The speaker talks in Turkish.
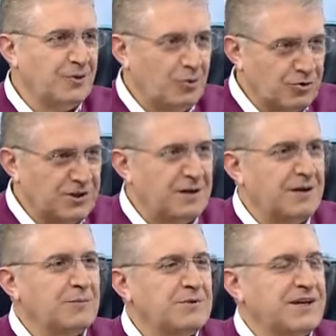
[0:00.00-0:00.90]
Onu da
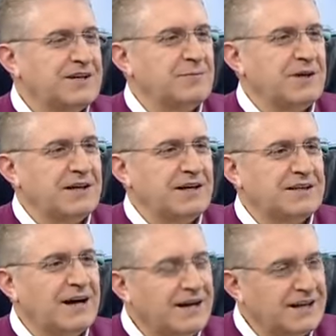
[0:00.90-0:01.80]
bir takım e,
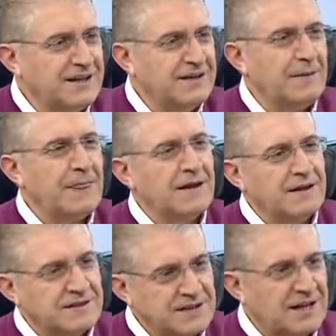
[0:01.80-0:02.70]
tarihi,
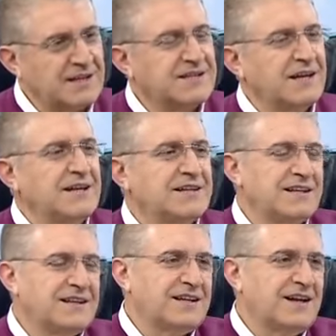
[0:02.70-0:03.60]
sanatsal
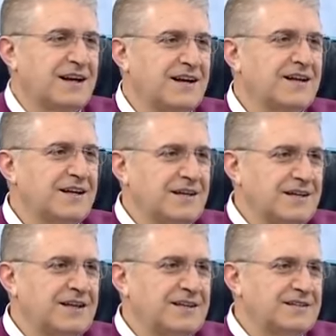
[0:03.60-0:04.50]
etkinliklere
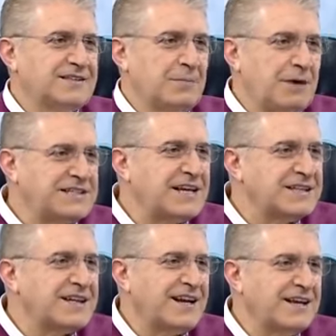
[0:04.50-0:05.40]
işte
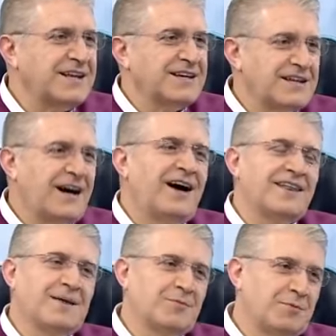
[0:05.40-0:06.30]
bezendirerek daha
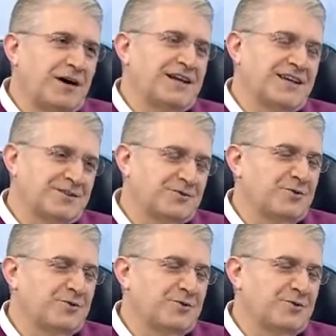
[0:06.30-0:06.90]
anlamlı bir Peki hale bu